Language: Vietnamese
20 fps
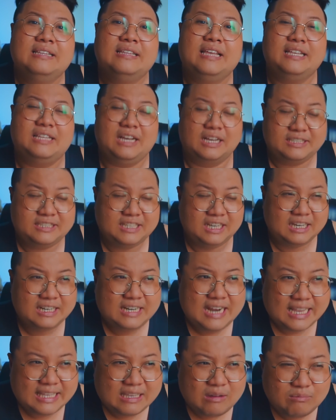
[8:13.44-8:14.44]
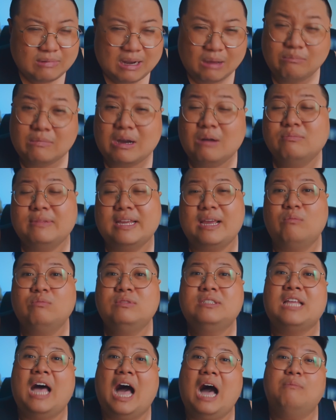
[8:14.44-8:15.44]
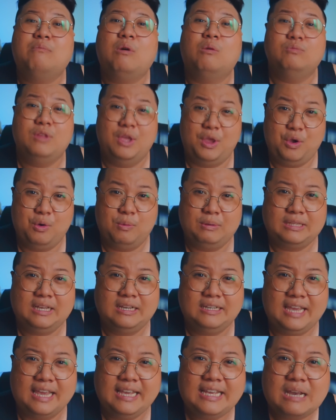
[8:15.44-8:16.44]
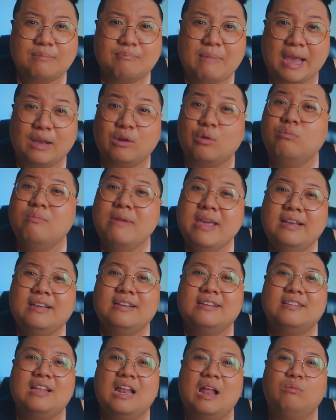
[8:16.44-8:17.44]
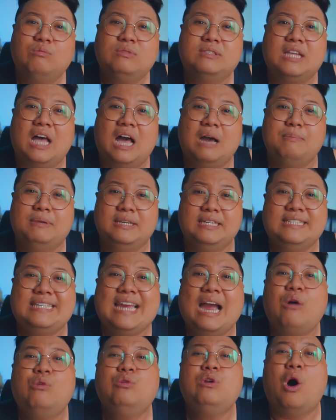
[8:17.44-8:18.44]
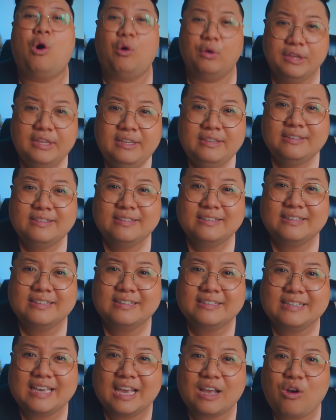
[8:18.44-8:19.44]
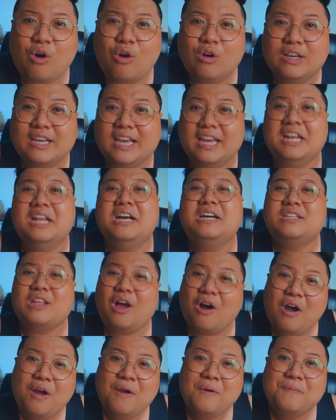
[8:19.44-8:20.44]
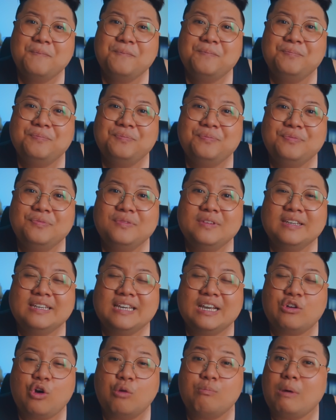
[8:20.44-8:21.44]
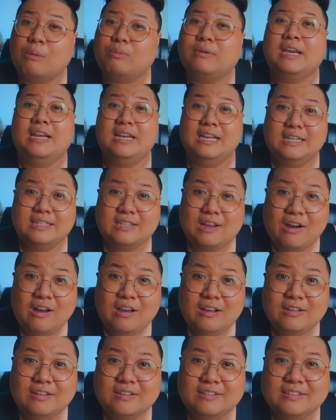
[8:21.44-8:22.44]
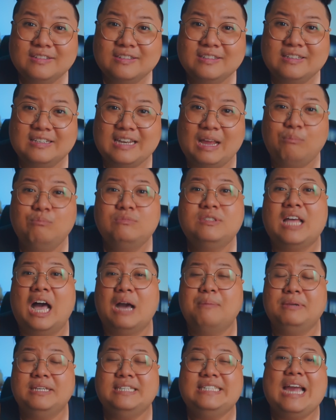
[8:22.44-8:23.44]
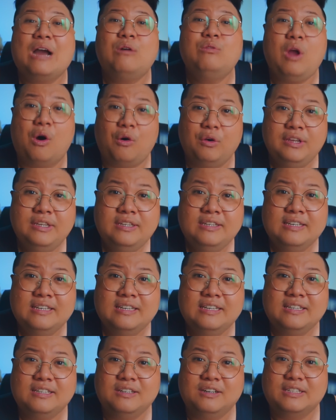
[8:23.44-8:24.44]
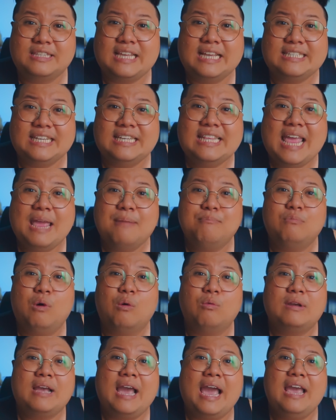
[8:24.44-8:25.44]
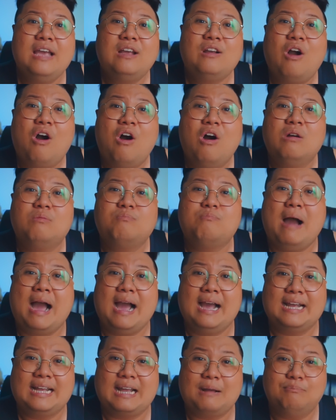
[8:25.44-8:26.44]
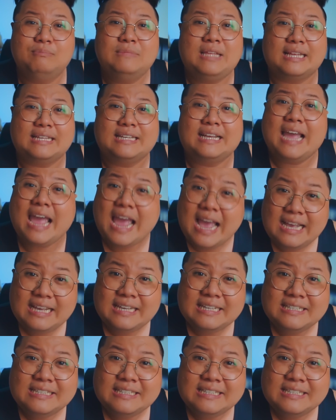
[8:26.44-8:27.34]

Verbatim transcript: thì thực sự ra trong lòng ông này ông sợ một điều mà tôi nghĩ các bạn cũng biết đó là ông sợ bị tráo đổi cái con kỳ lân đó cái con mọc kỳ lân đó là ông sợ bị cháo đổi người ta sẽ đem một cái con bằng cẩm thạch khác